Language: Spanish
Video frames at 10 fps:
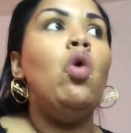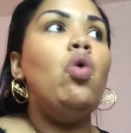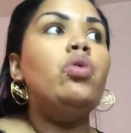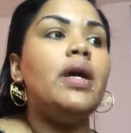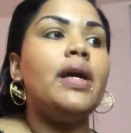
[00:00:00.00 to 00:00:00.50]

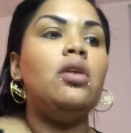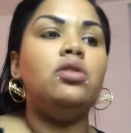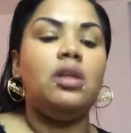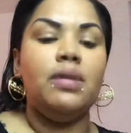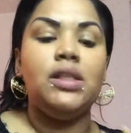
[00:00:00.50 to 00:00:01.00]
Una que lo
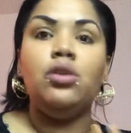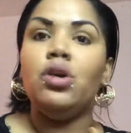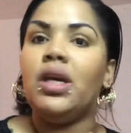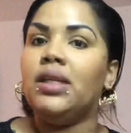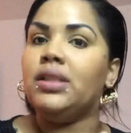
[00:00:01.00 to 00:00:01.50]
estaba
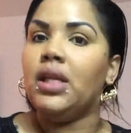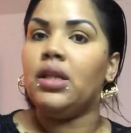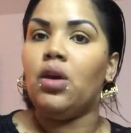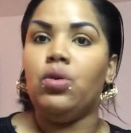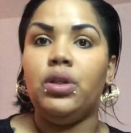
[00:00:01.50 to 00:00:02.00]
haciendo que eran
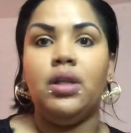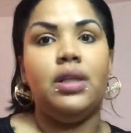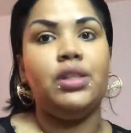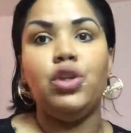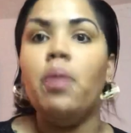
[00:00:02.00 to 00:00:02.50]
siete
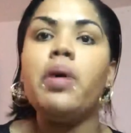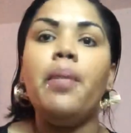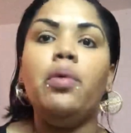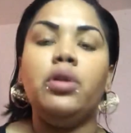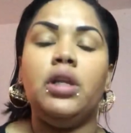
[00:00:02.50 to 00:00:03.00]
gotitas. No, mi
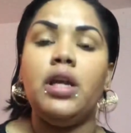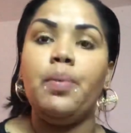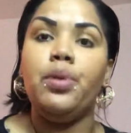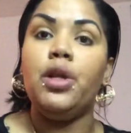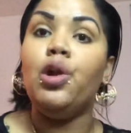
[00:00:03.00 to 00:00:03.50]
amor, tiene
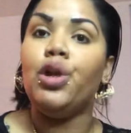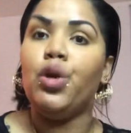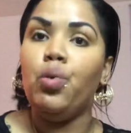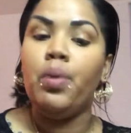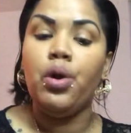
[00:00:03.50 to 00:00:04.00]
que ponerlo en
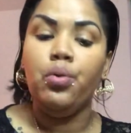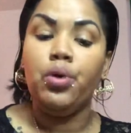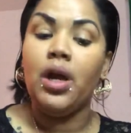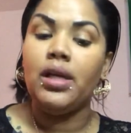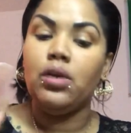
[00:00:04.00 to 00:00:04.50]
el número
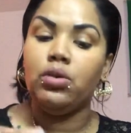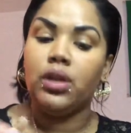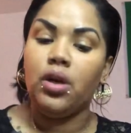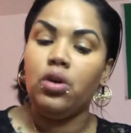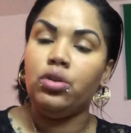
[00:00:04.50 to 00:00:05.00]
uno. El
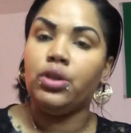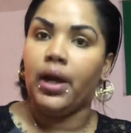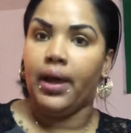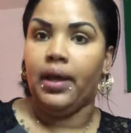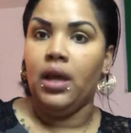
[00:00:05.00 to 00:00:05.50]
gotero lo
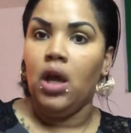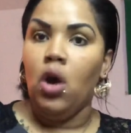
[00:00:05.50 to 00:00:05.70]
trae.